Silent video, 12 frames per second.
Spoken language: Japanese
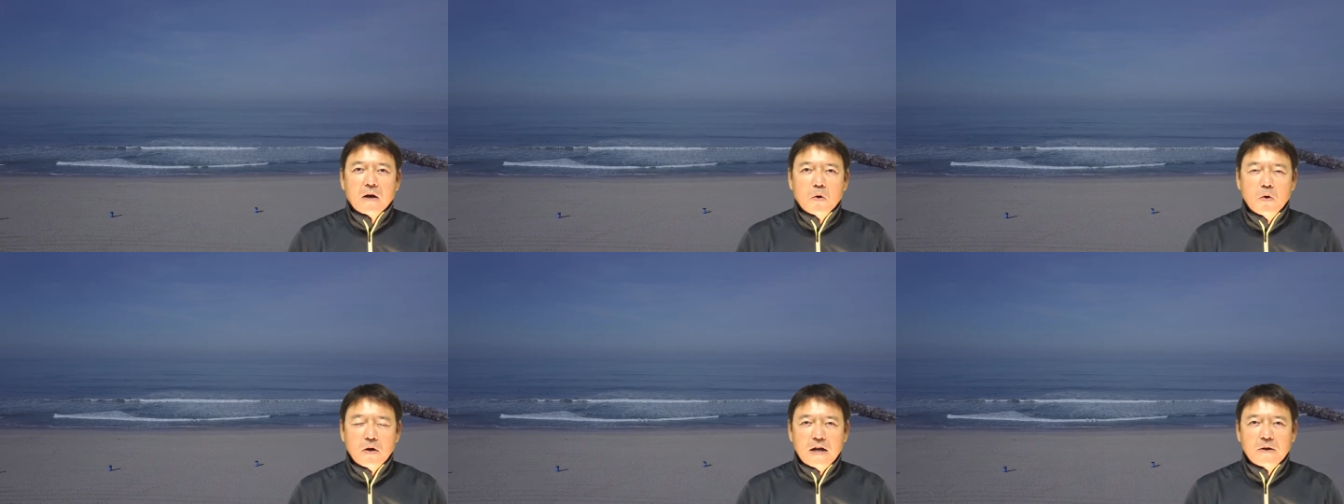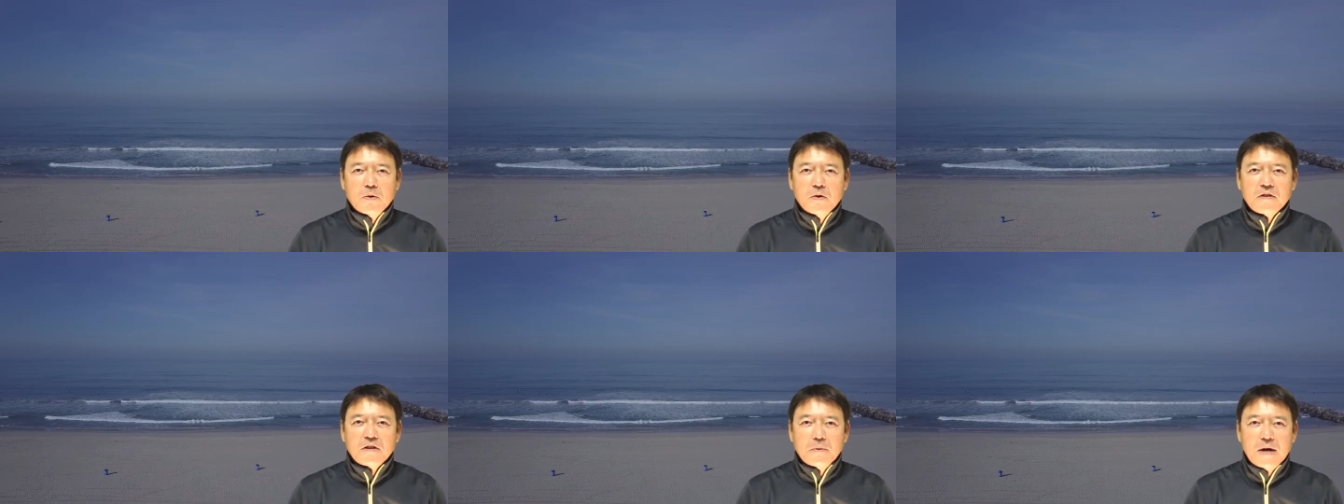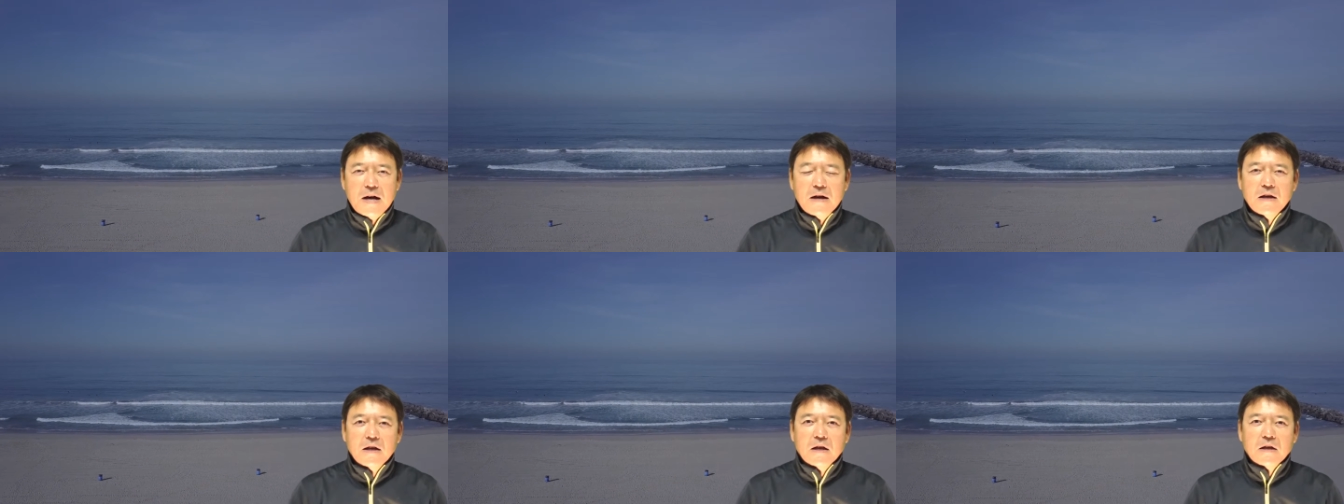今回の講座で
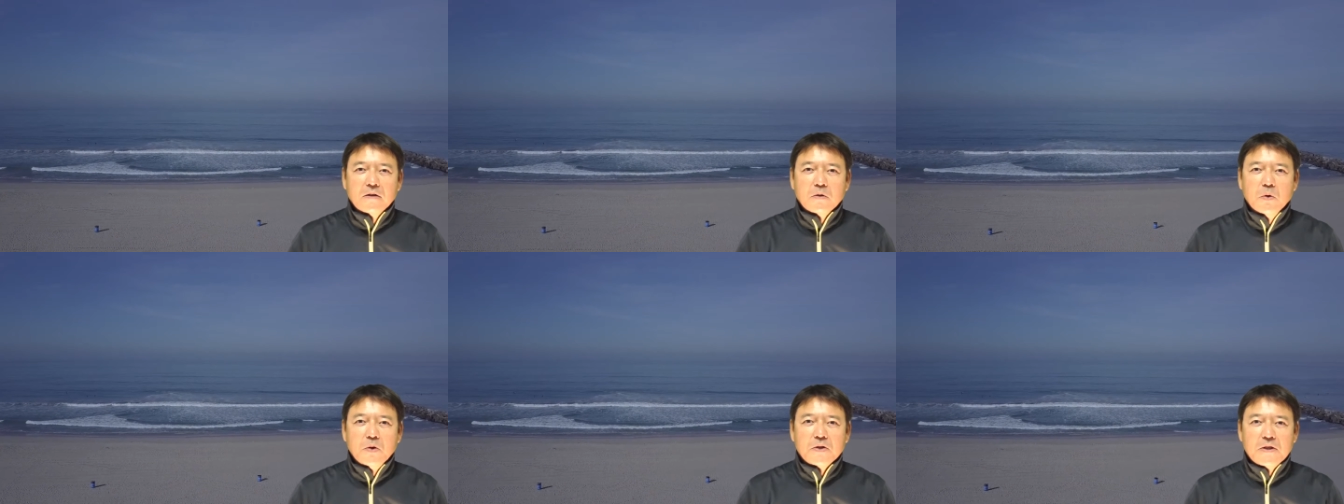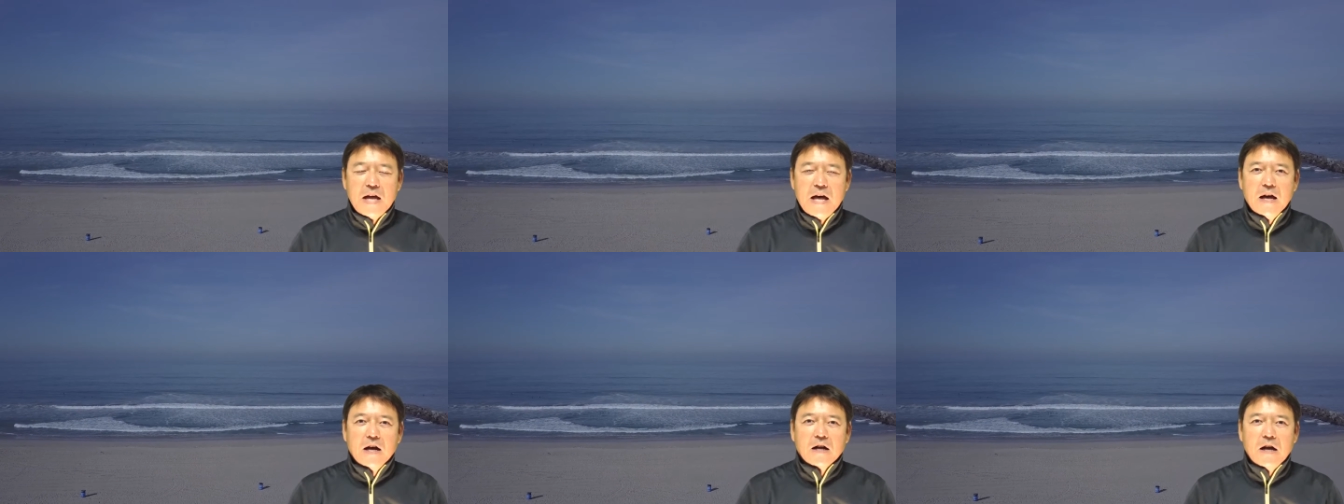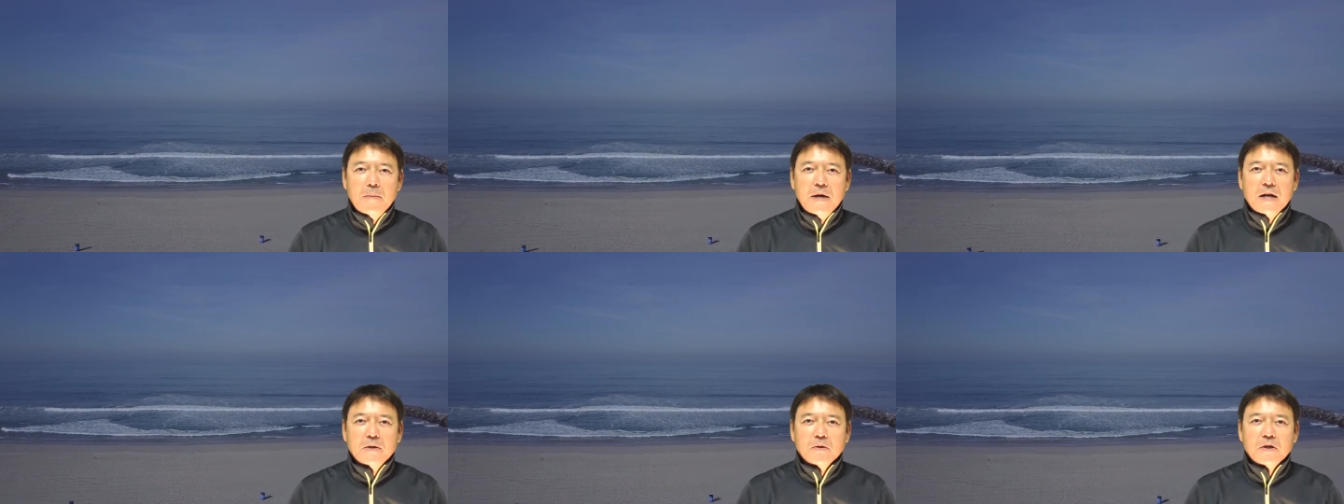はそういった
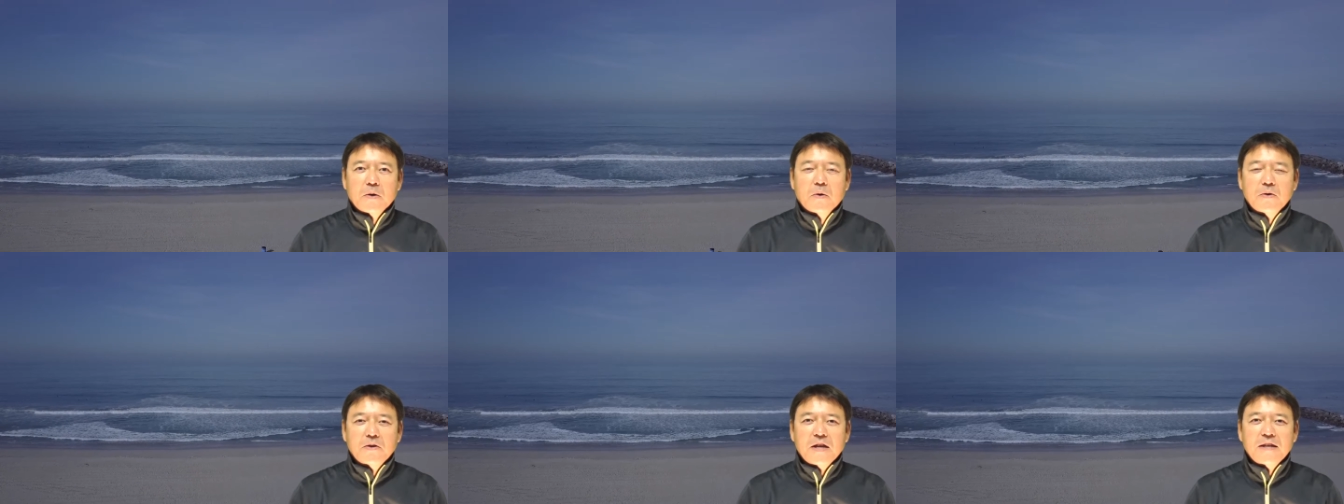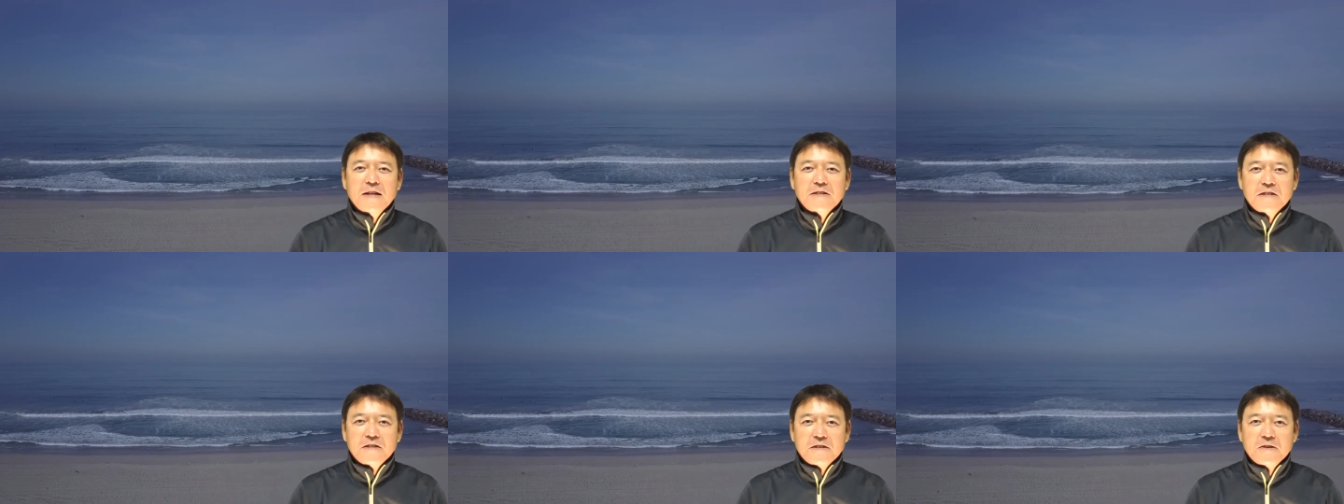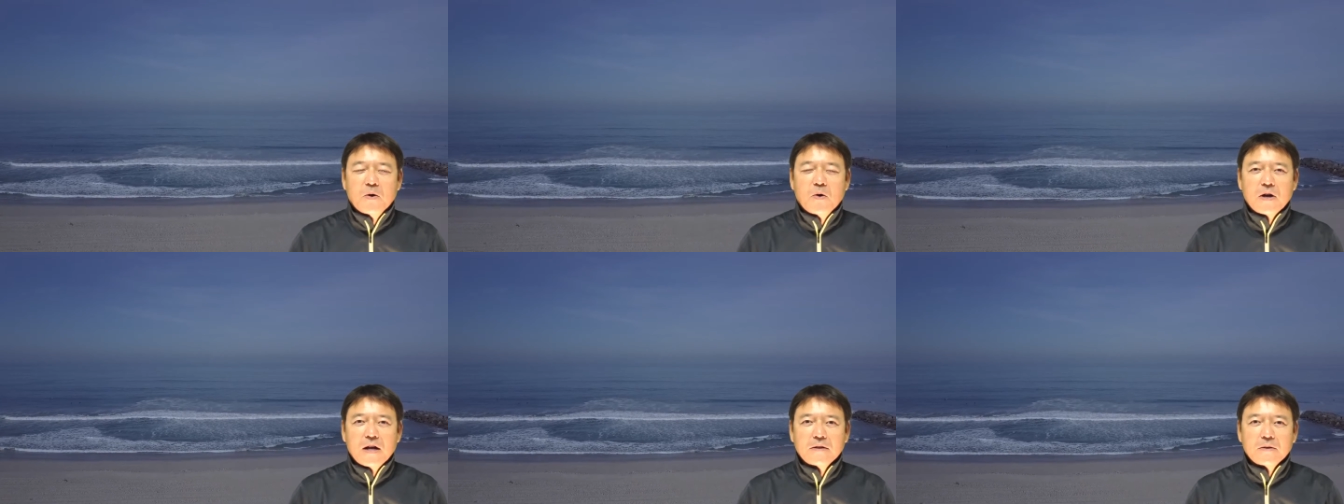カメラの基本的な知識の
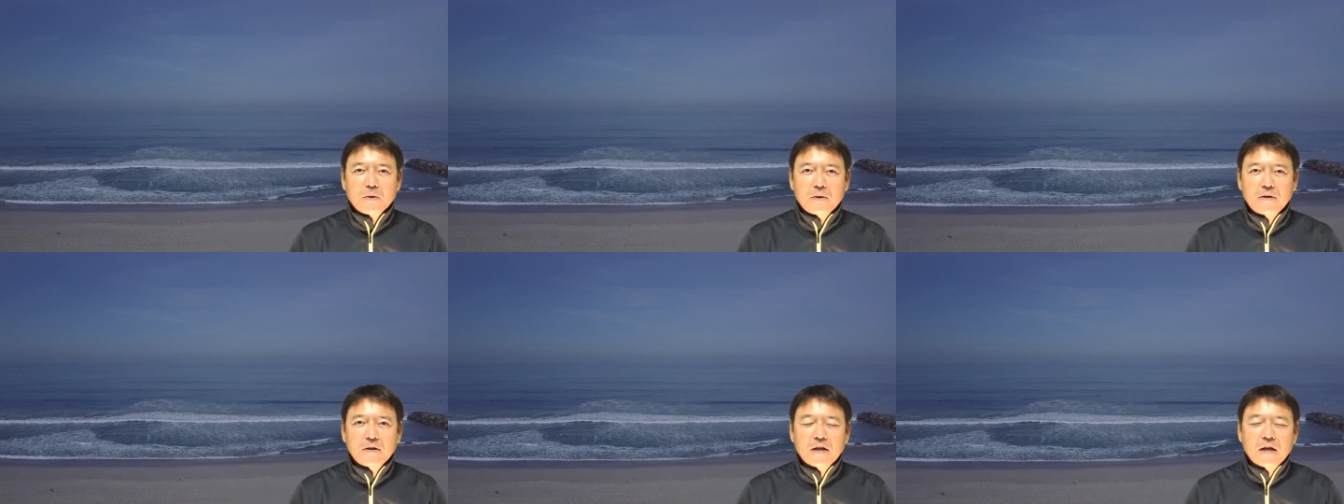補完と、